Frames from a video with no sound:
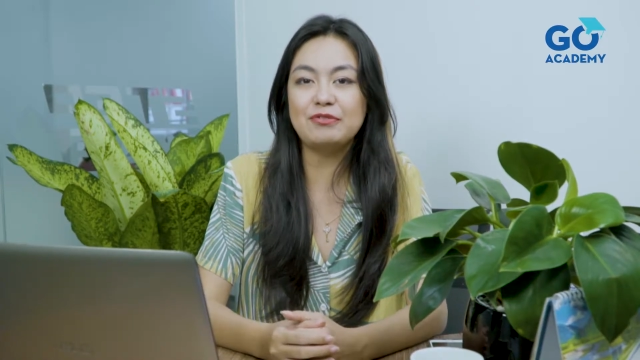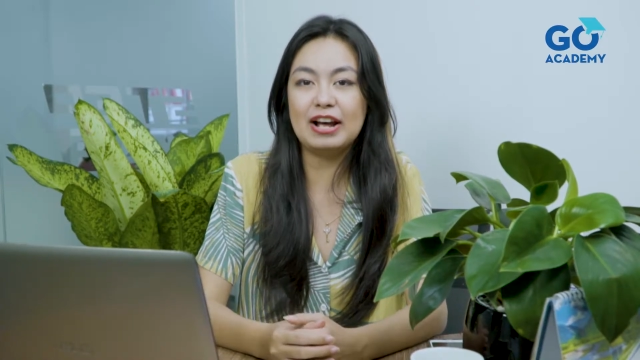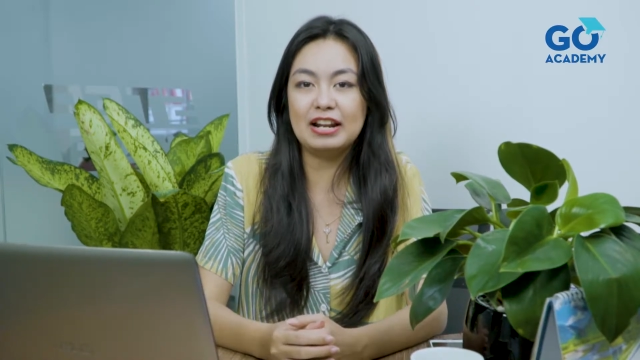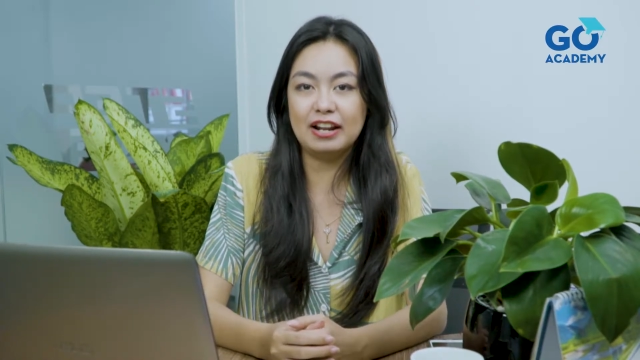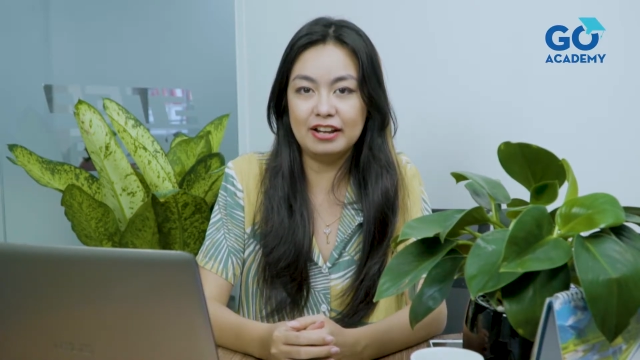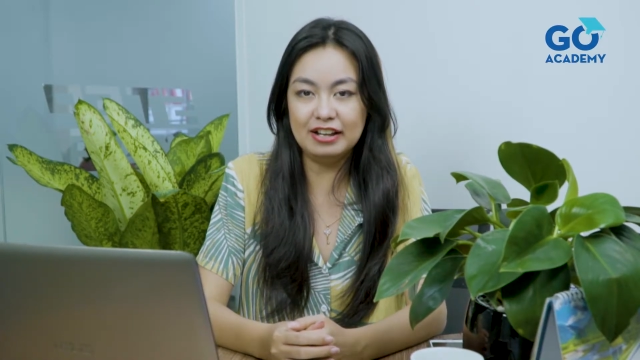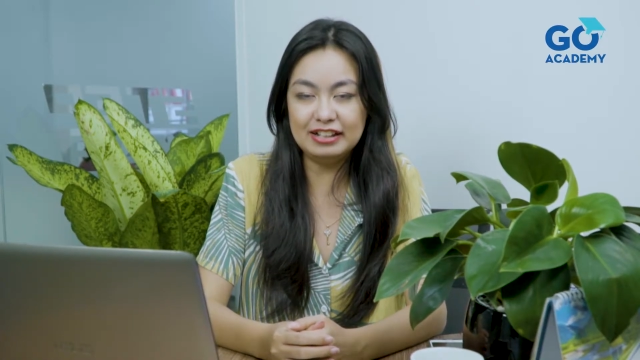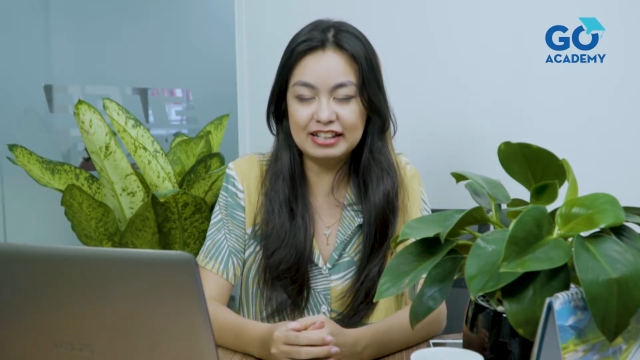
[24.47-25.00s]
và
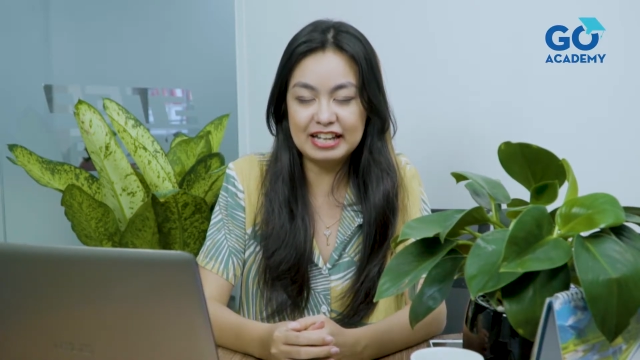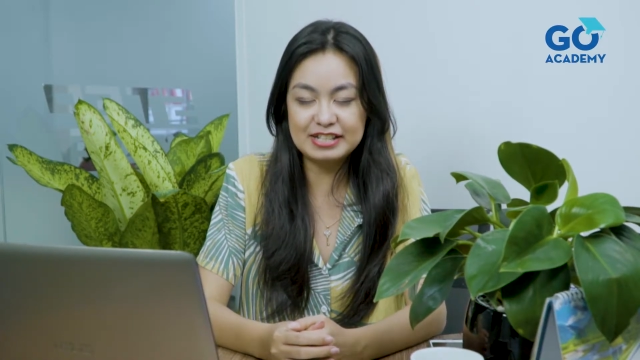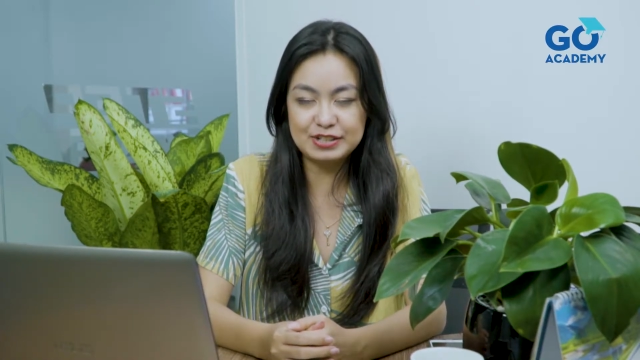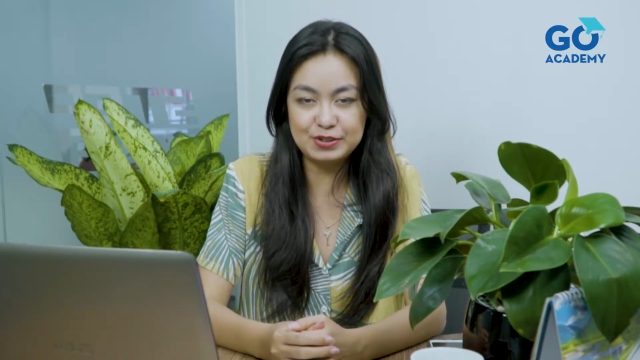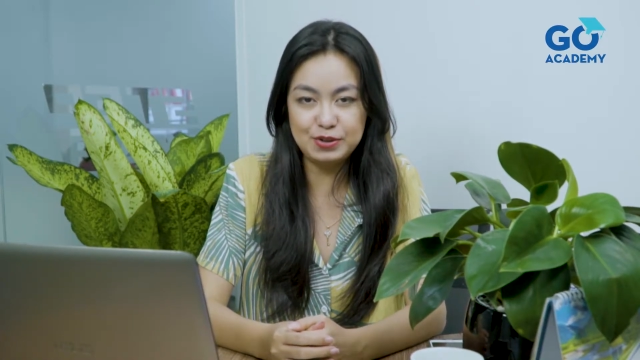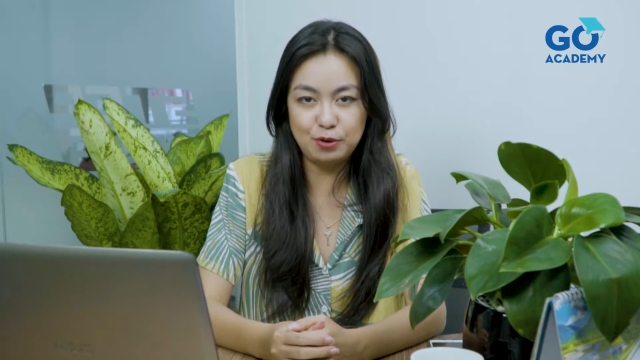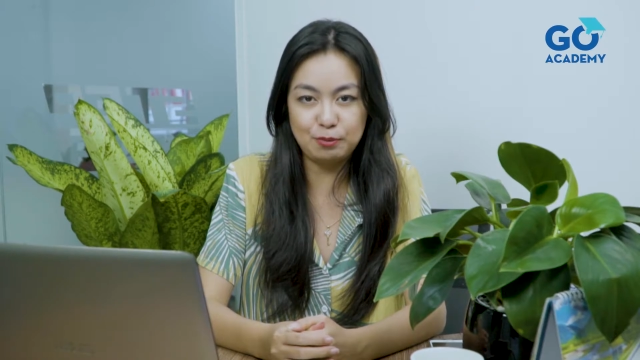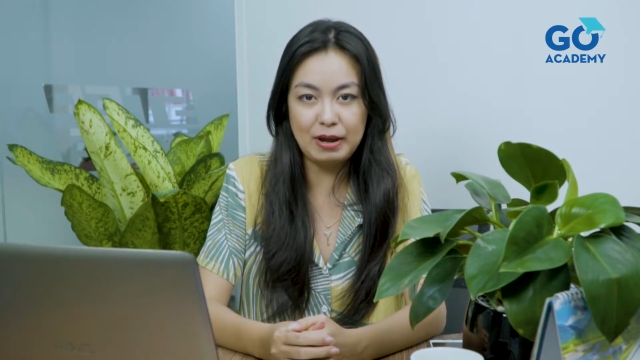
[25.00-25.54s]
lợi ích khi
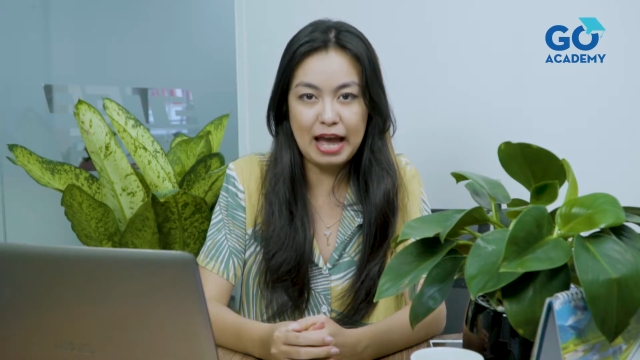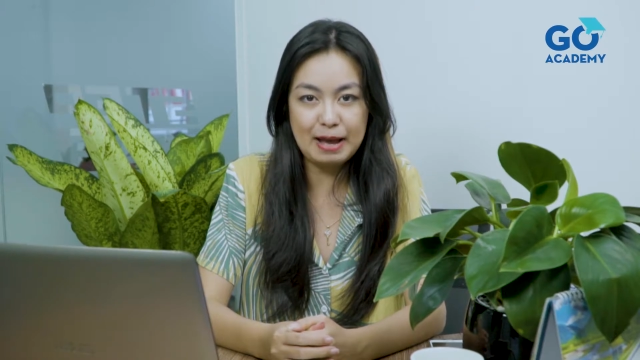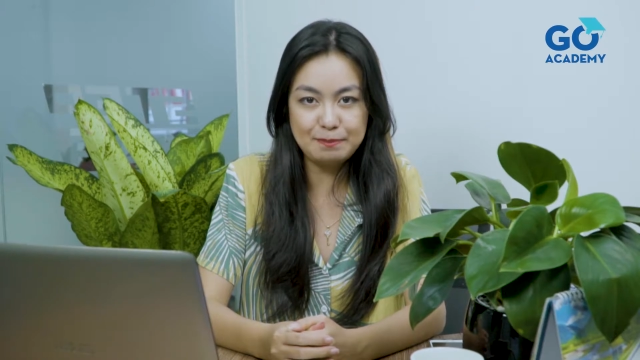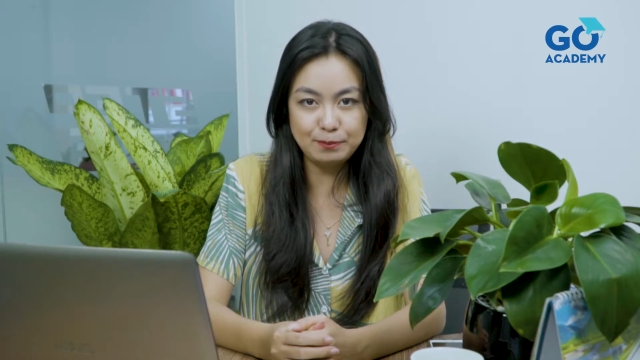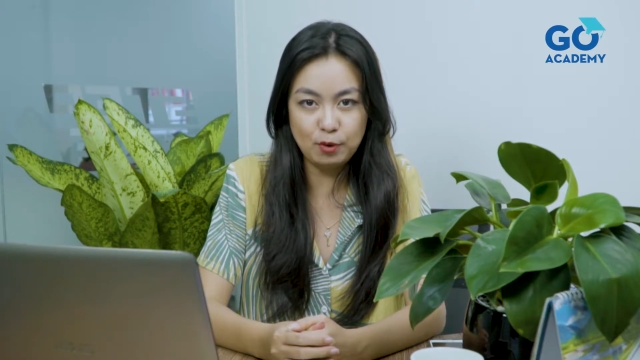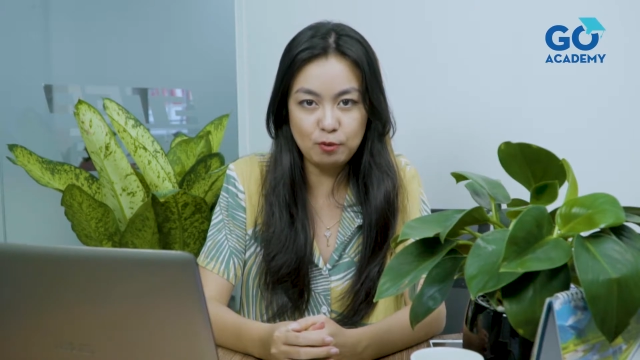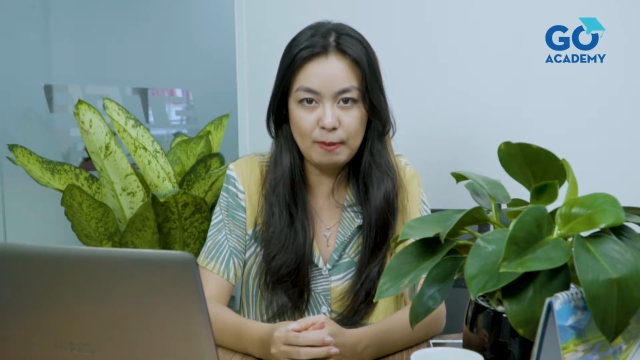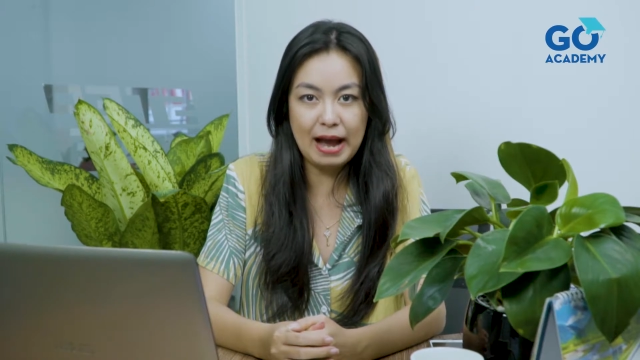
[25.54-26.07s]
sử dụng
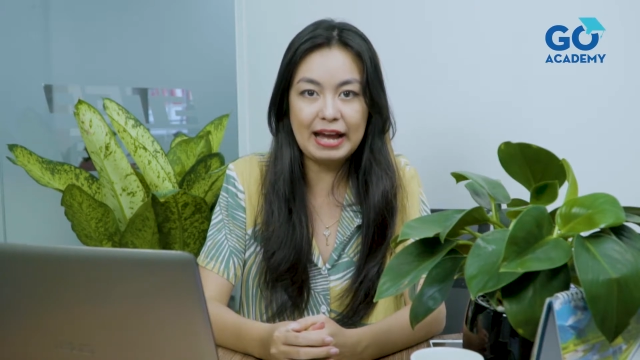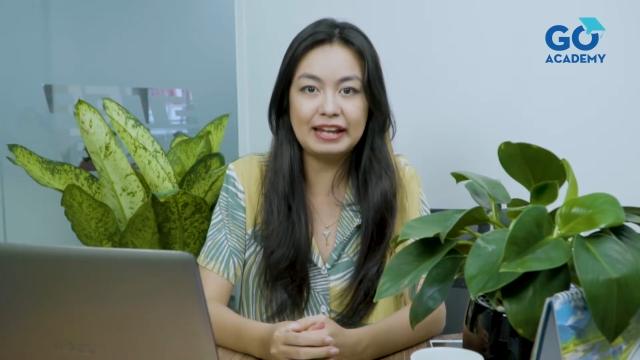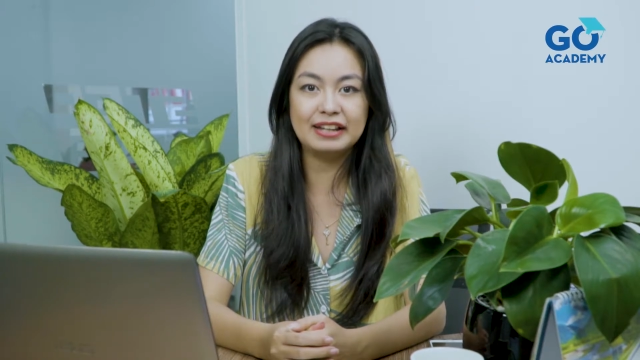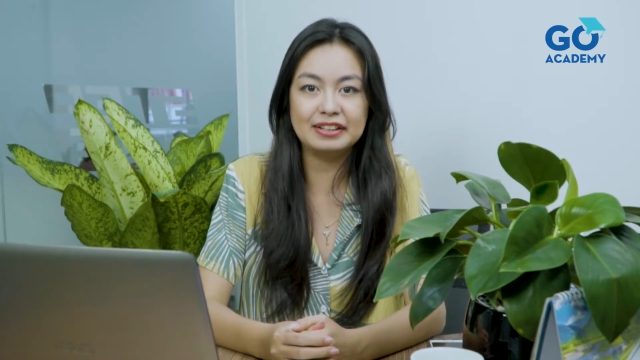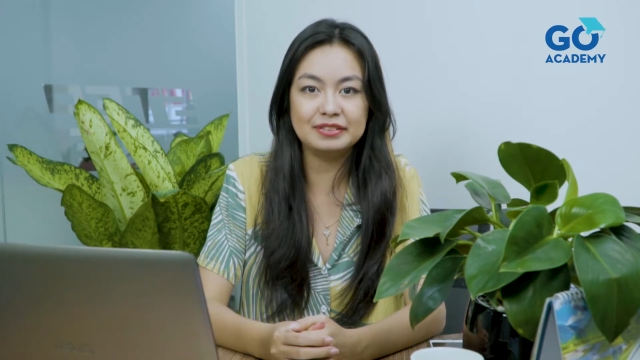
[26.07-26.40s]
app mobile.